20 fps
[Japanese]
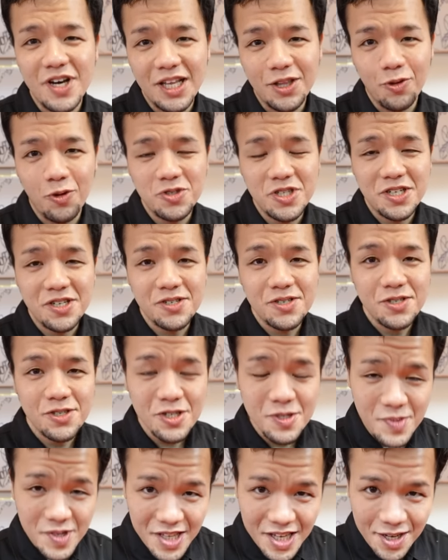が到着
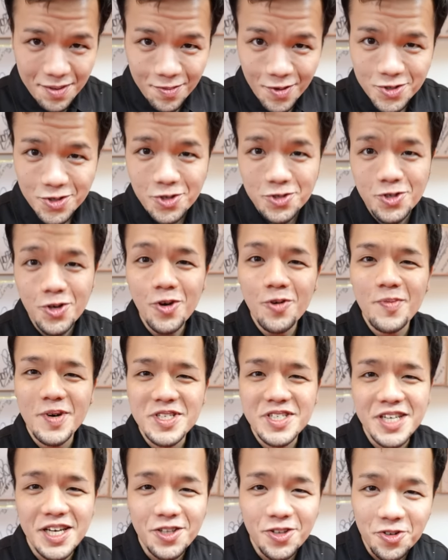するまでもう少々お
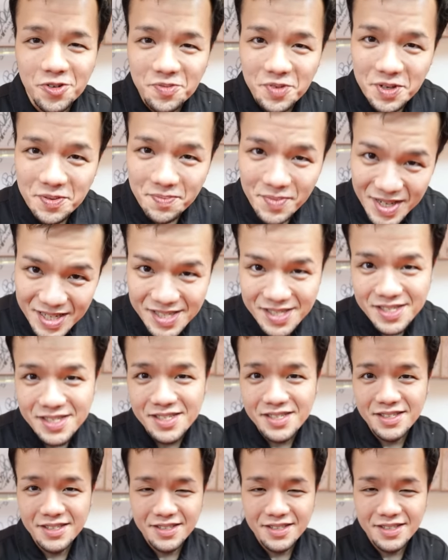待ちしたいと思います。